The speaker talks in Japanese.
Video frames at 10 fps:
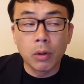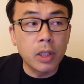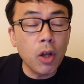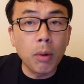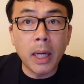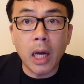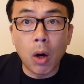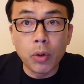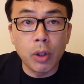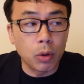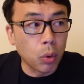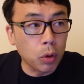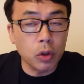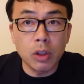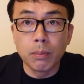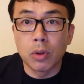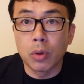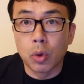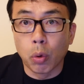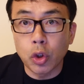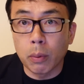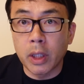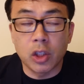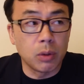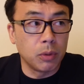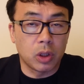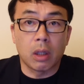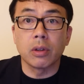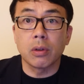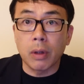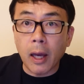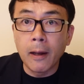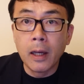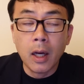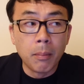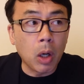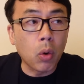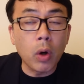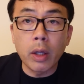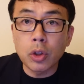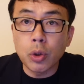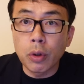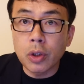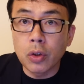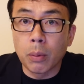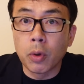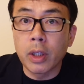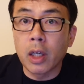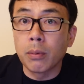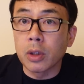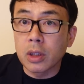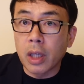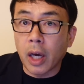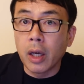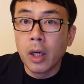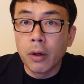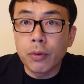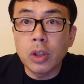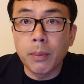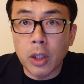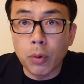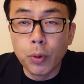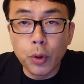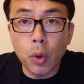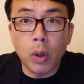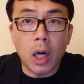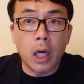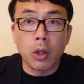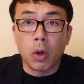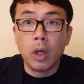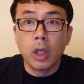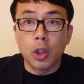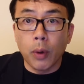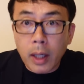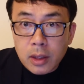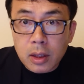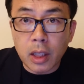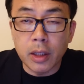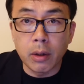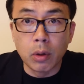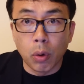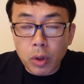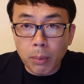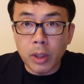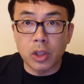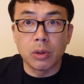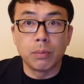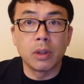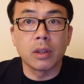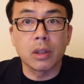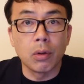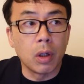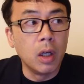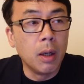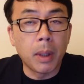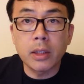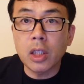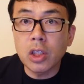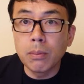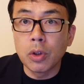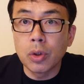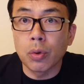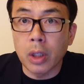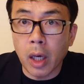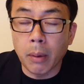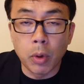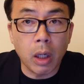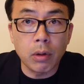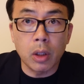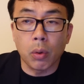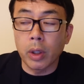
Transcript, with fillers: テロまで煽ってる東京新聞っていうどうしようもね、新聞社あるんですよね。まあここは処理水の問題でもですね、福島に風評加害を加え続けているろくでもねえ新聞なんですけど、まあ、朝日新聞以上にね、もうなくなった方